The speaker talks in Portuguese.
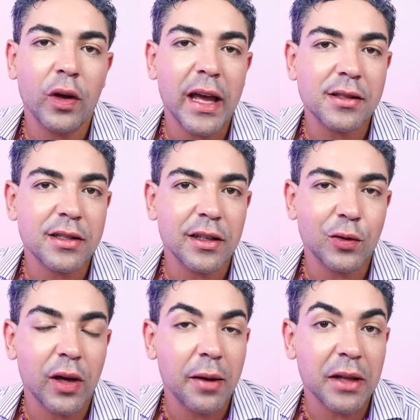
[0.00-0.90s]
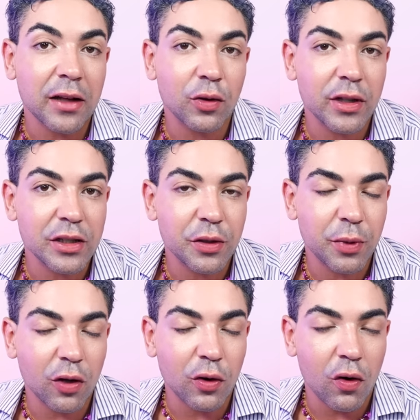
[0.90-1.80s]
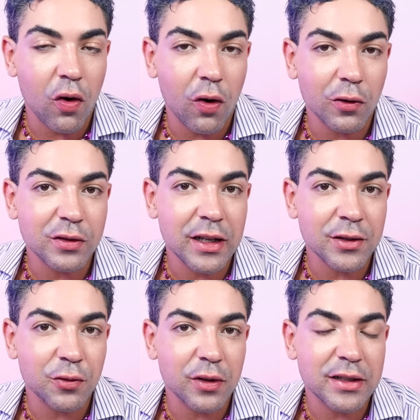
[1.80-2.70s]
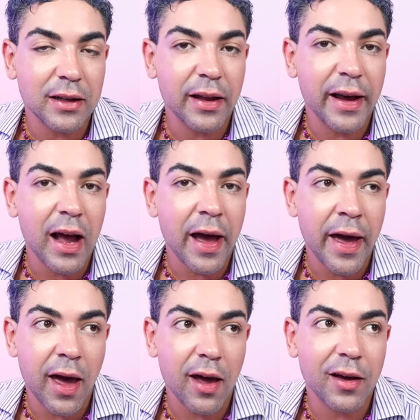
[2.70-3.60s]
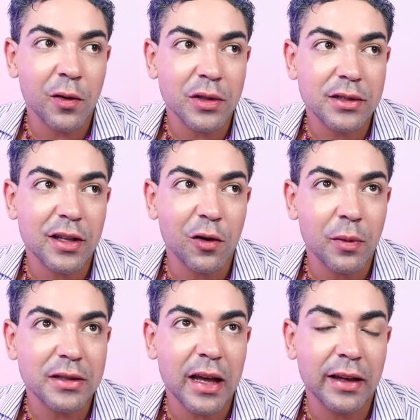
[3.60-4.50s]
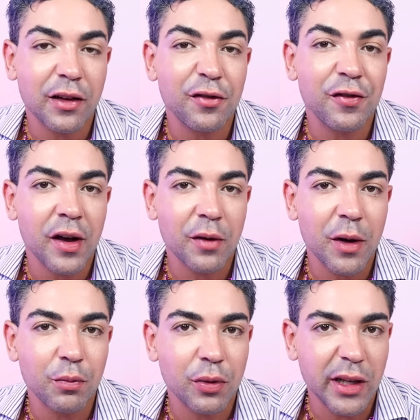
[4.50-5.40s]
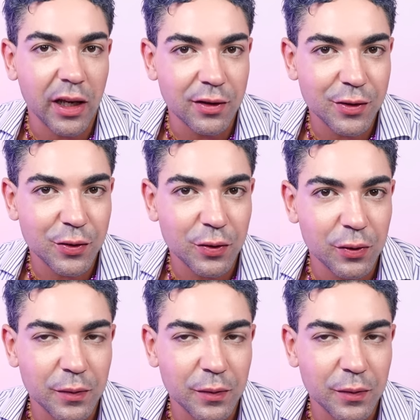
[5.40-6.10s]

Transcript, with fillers: No quesito quebradora de protocolos, as duas até carregam assim uma certa fama por isso.